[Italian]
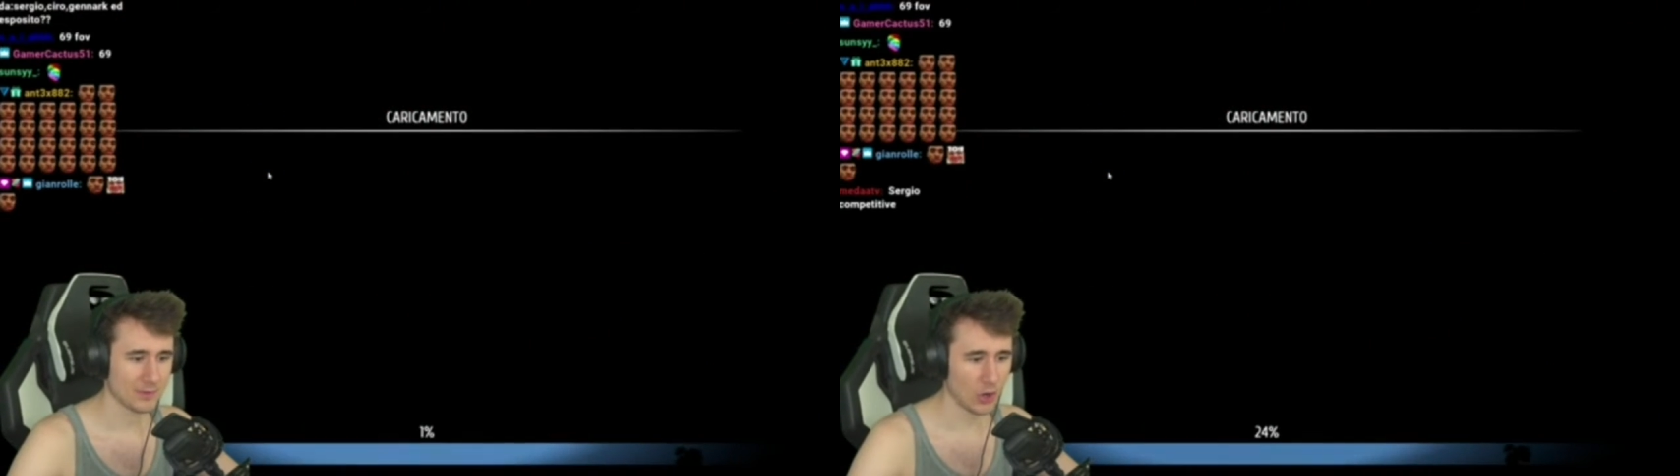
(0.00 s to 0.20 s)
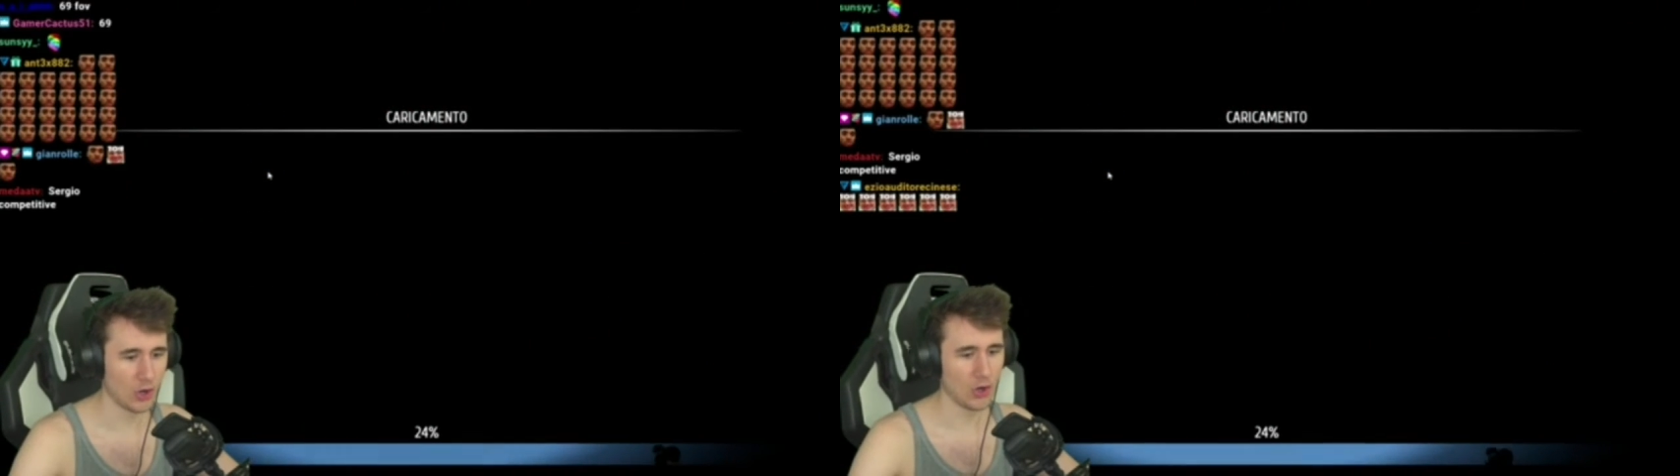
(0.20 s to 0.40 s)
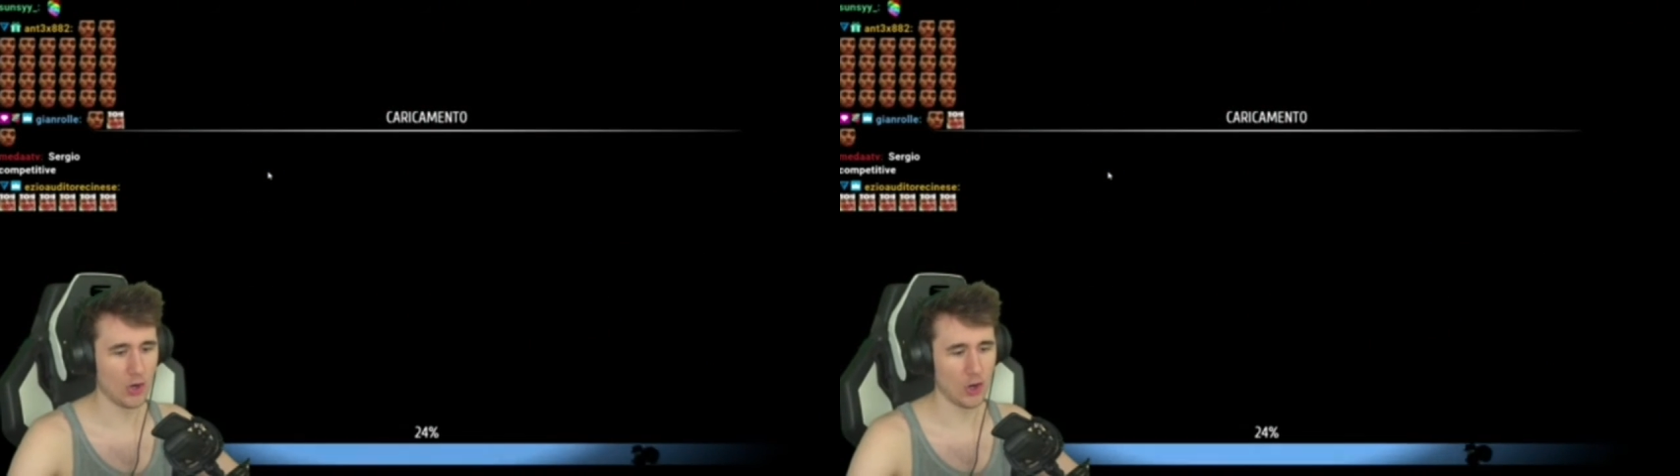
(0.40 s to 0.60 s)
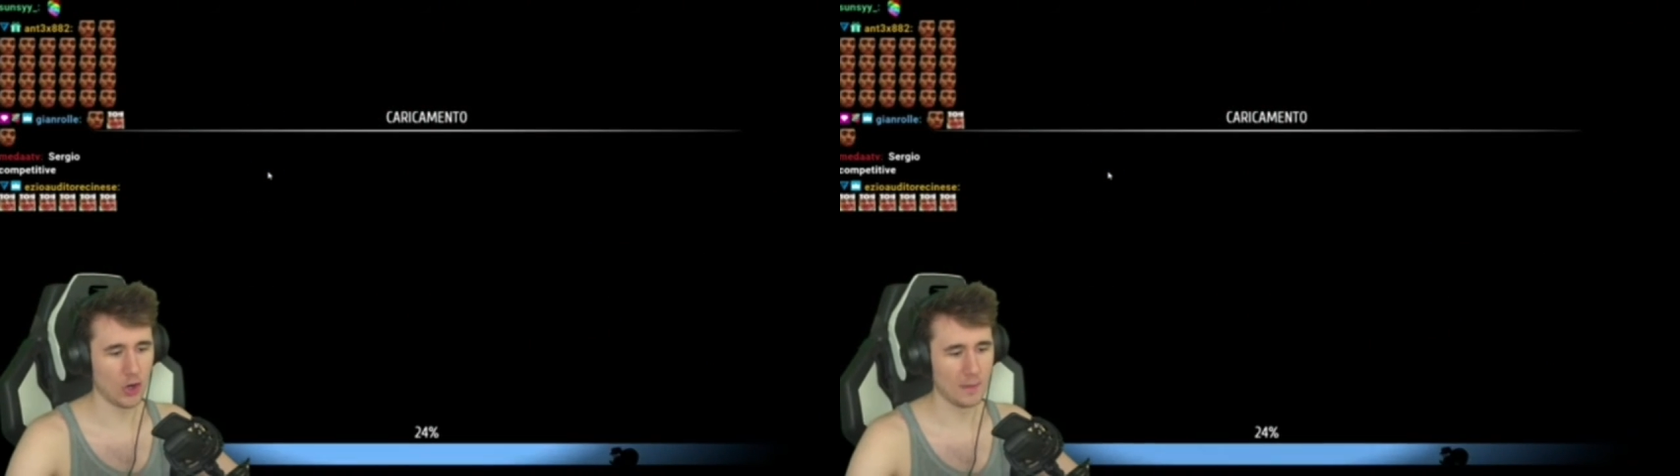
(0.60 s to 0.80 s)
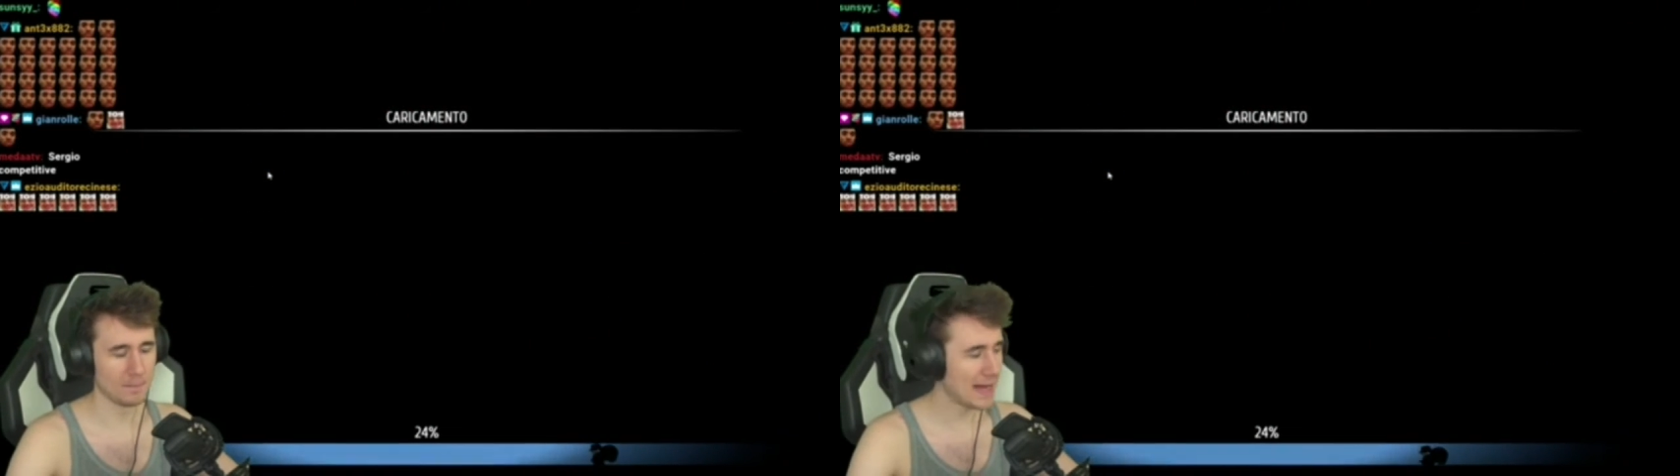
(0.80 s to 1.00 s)

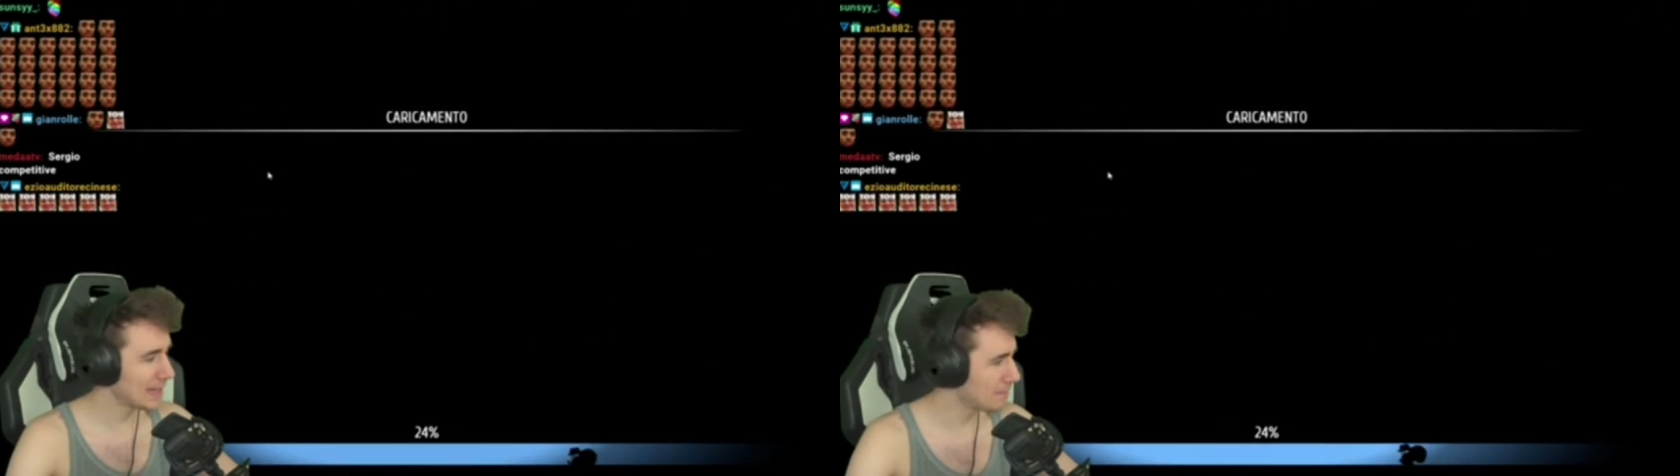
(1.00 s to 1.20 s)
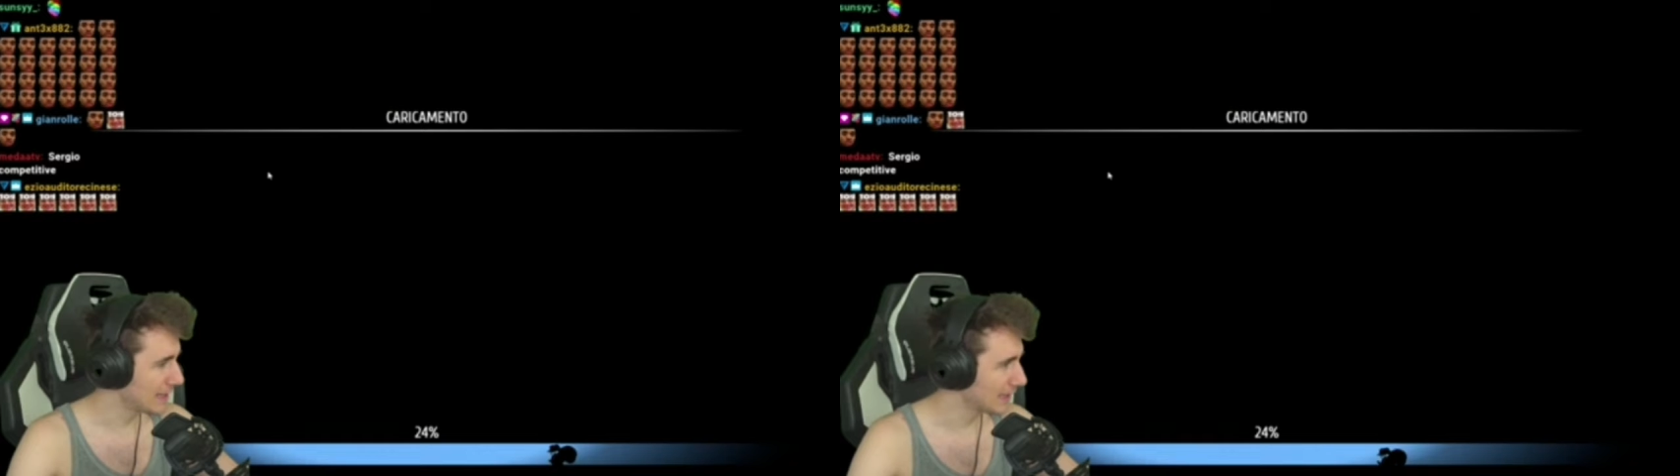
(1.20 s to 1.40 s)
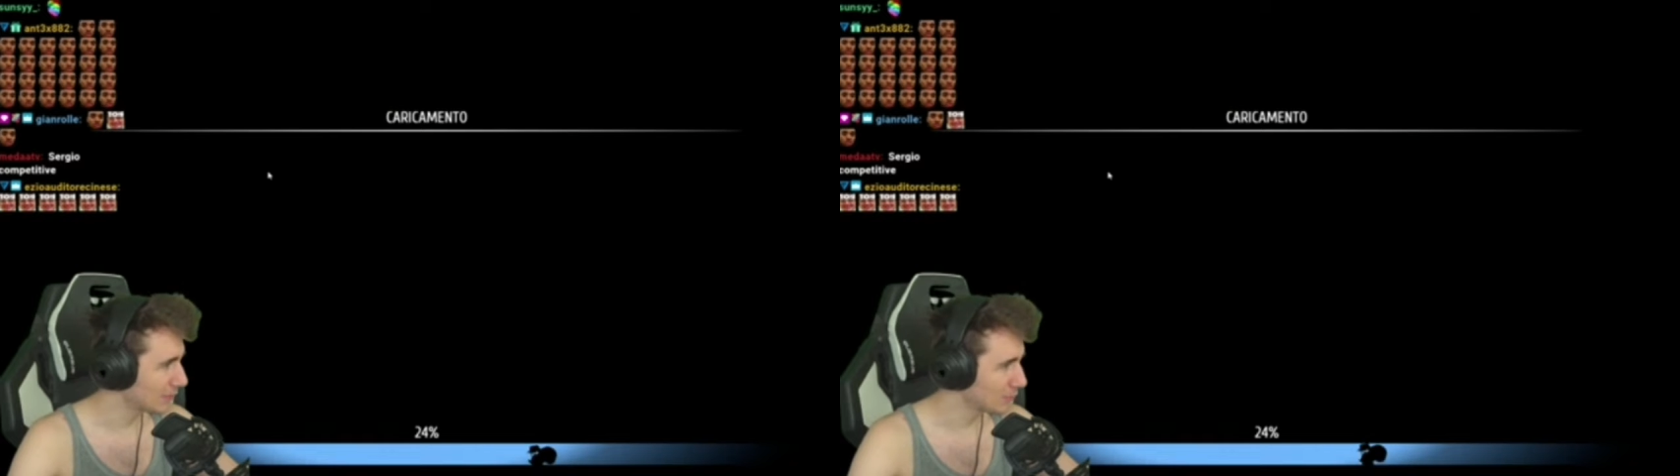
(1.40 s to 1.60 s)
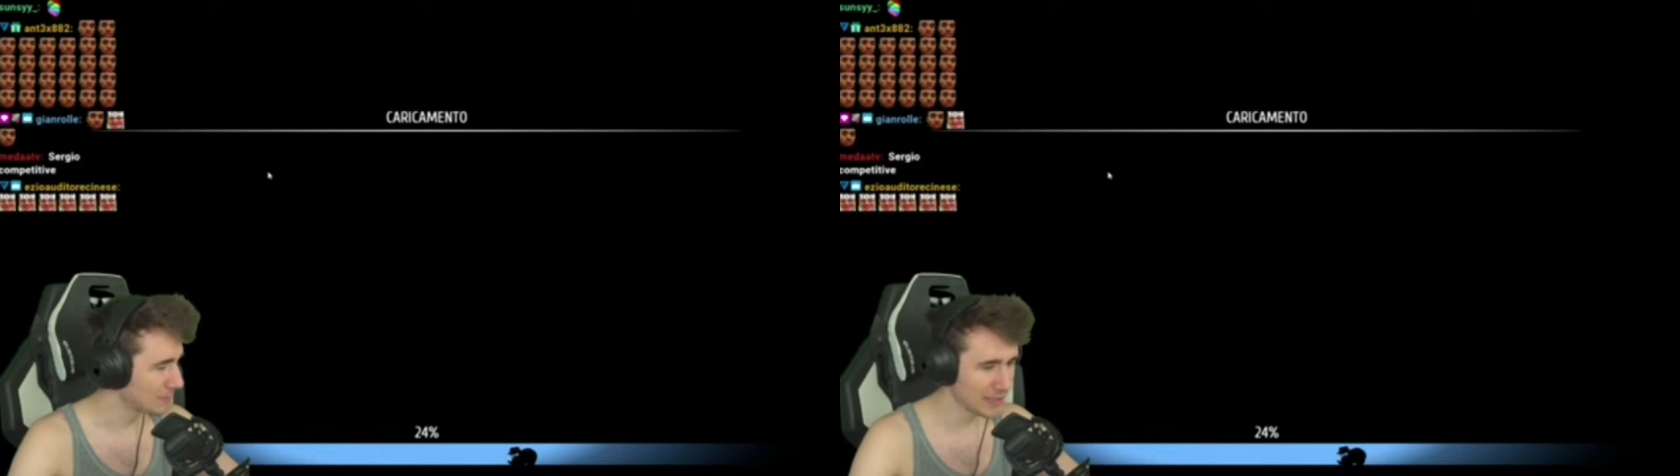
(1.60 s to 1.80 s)
Oh, mai aperto,